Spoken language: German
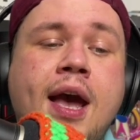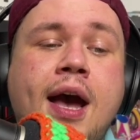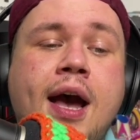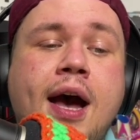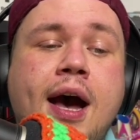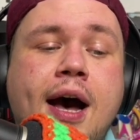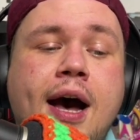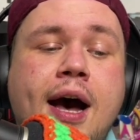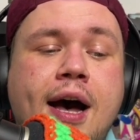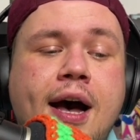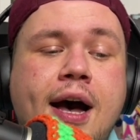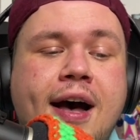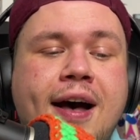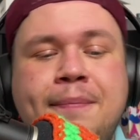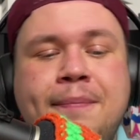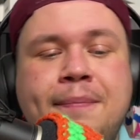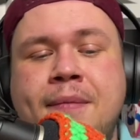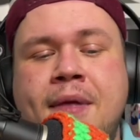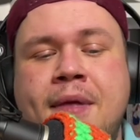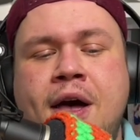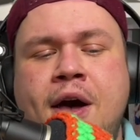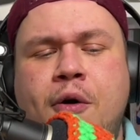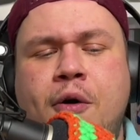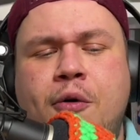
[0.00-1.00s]

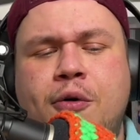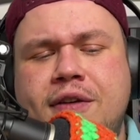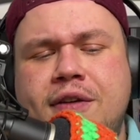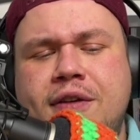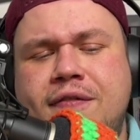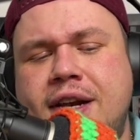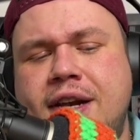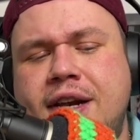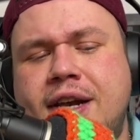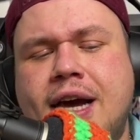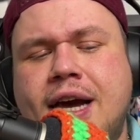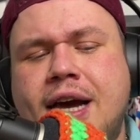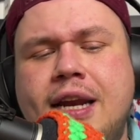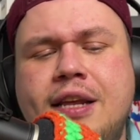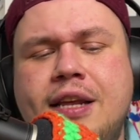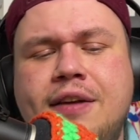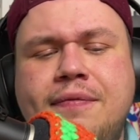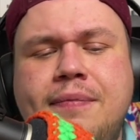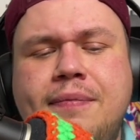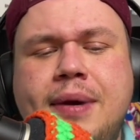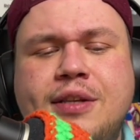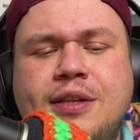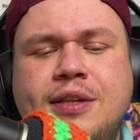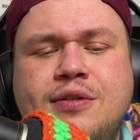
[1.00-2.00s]
Ähm, und ich will da gar nicht
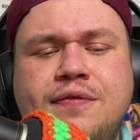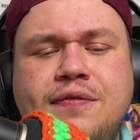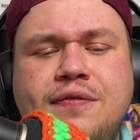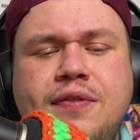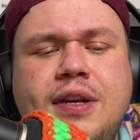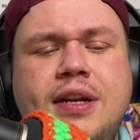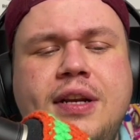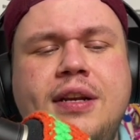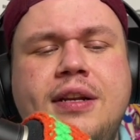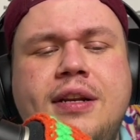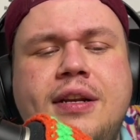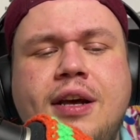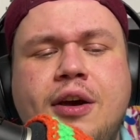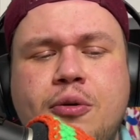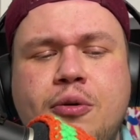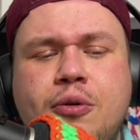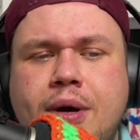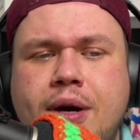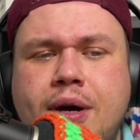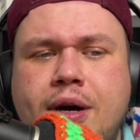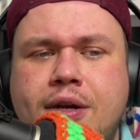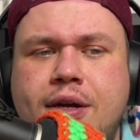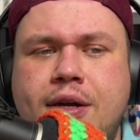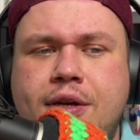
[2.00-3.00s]
mehr zu viel
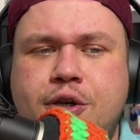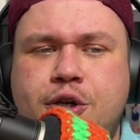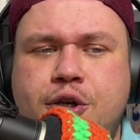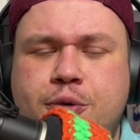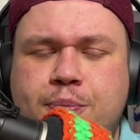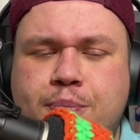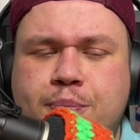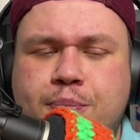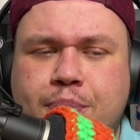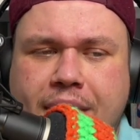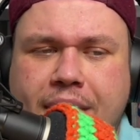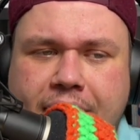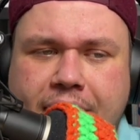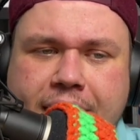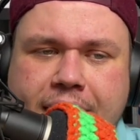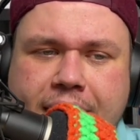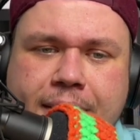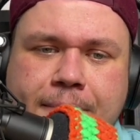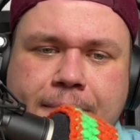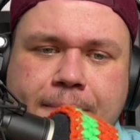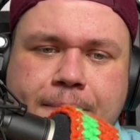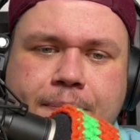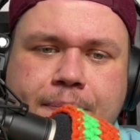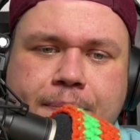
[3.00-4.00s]
darüber
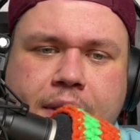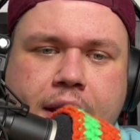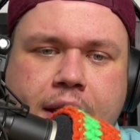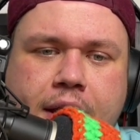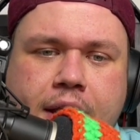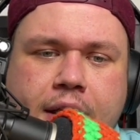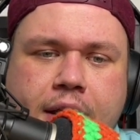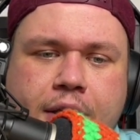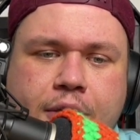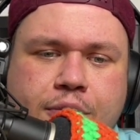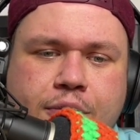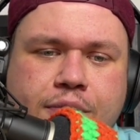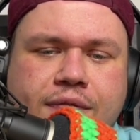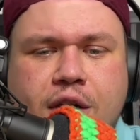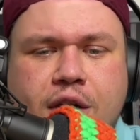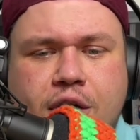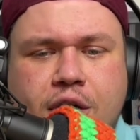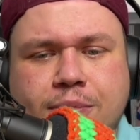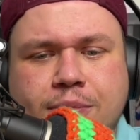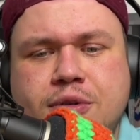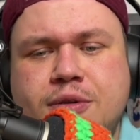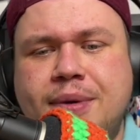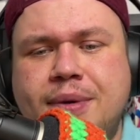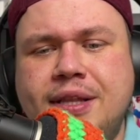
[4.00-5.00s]
sprechen äh, und wir
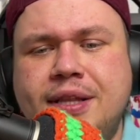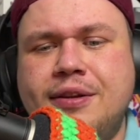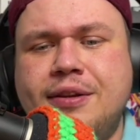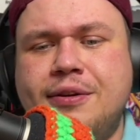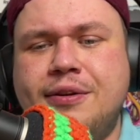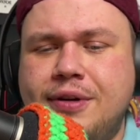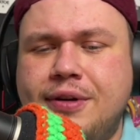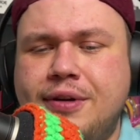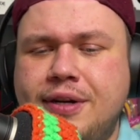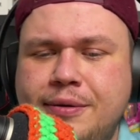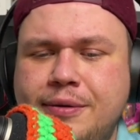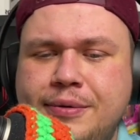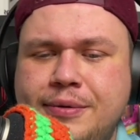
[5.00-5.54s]
kommen zum Intro, oder, lieber